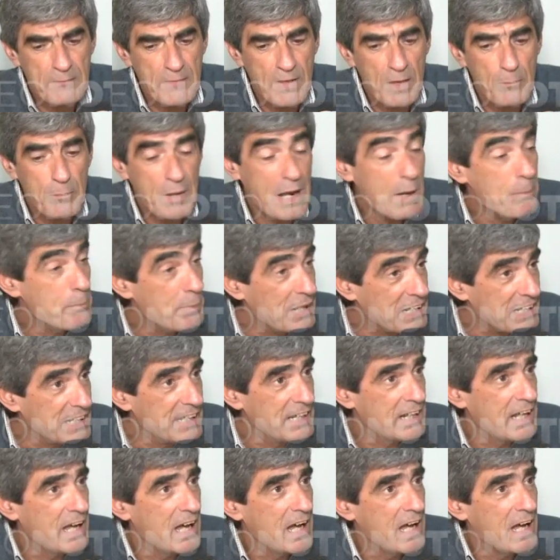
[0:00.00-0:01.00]
Blas
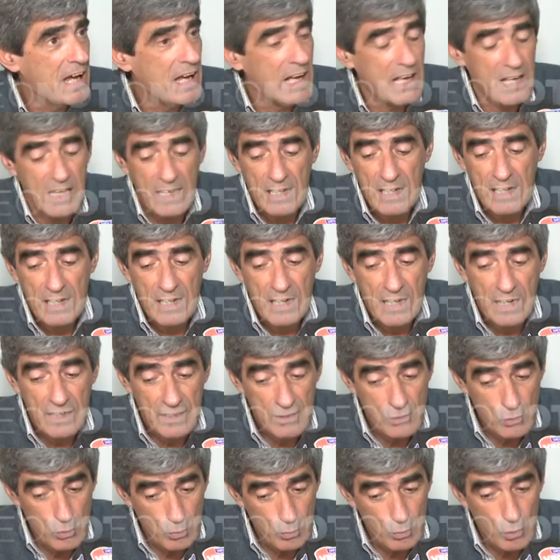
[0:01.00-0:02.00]
Parera,
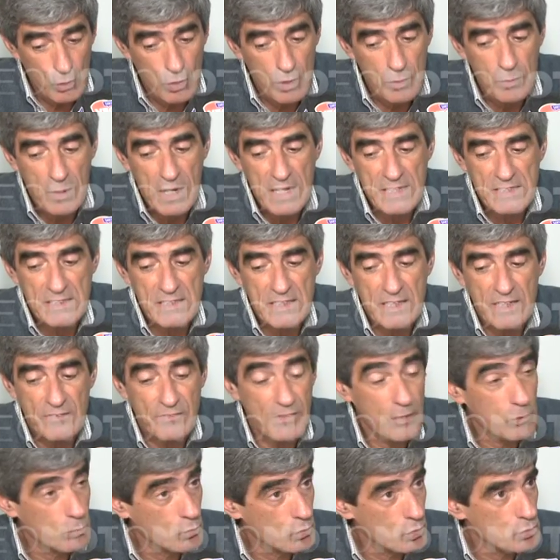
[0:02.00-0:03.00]
Aristóbulo del Valle,
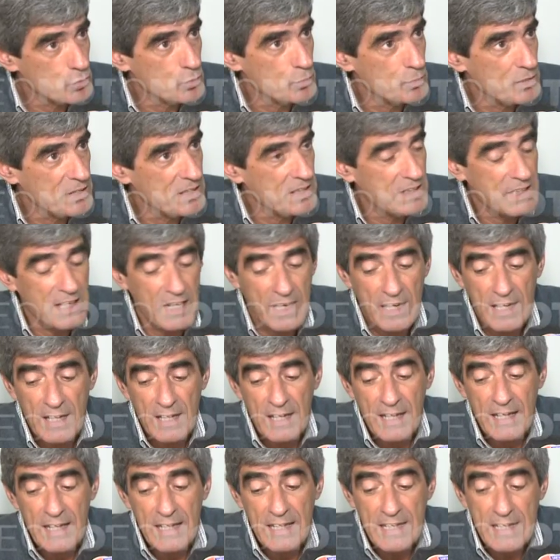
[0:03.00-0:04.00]
Facundo Subiría
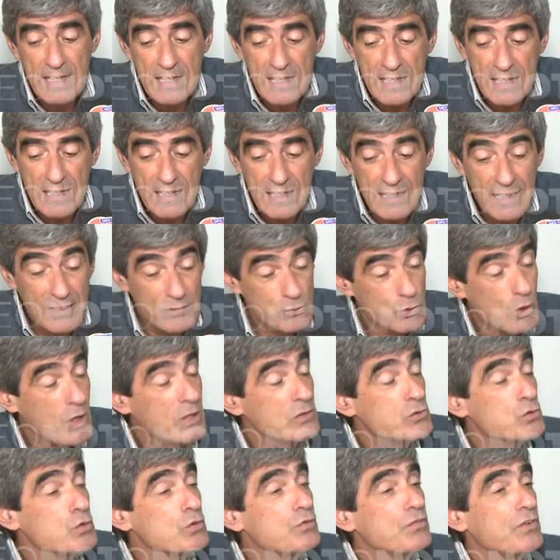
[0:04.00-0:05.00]
eso
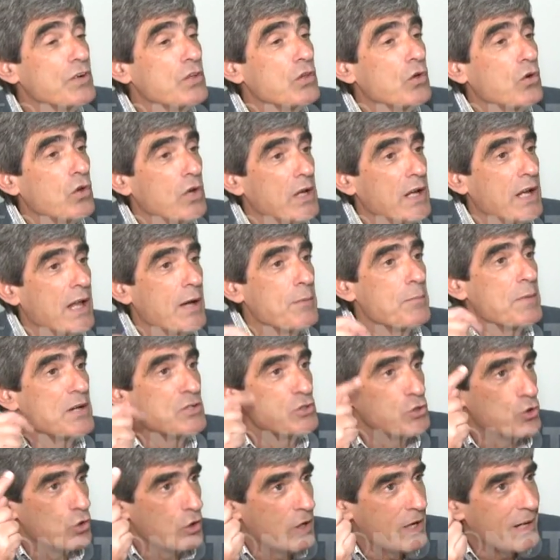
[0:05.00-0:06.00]
han sufrido la
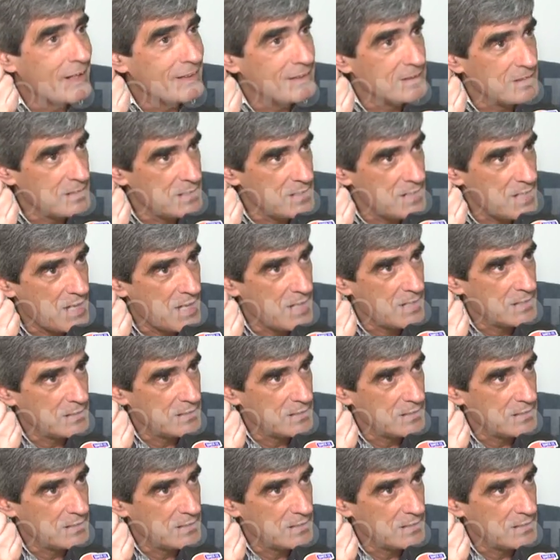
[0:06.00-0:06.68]
mayor cantidad